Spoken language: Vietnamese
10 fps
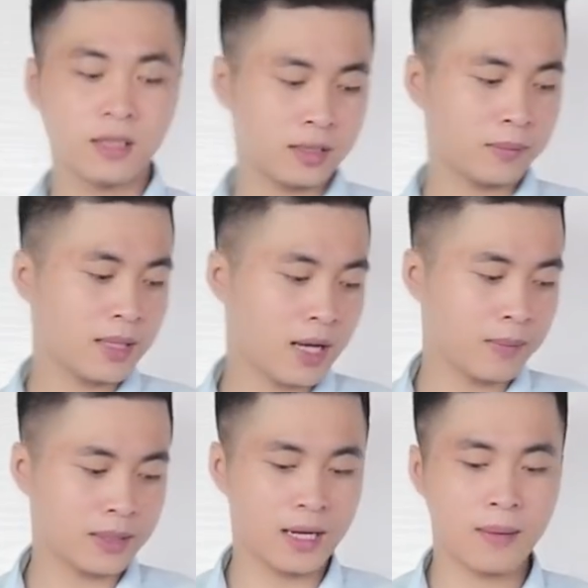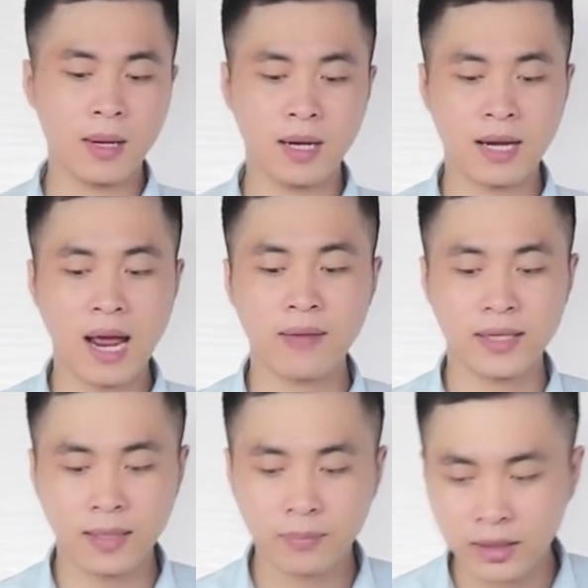à, thì bây giờ mình sẽ mở ra và
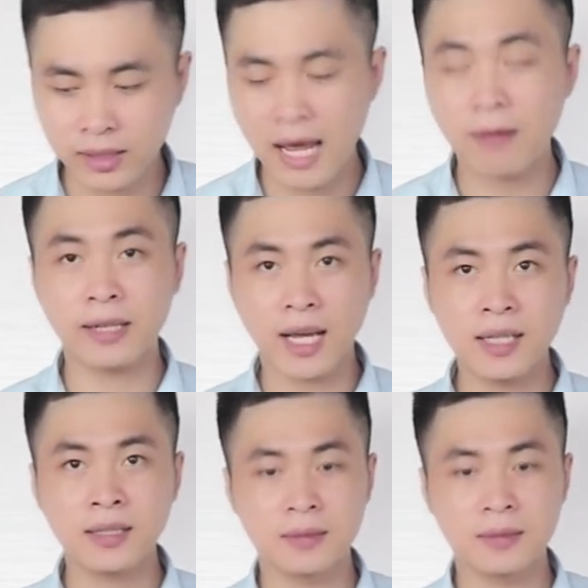xem thử thế nào cái đá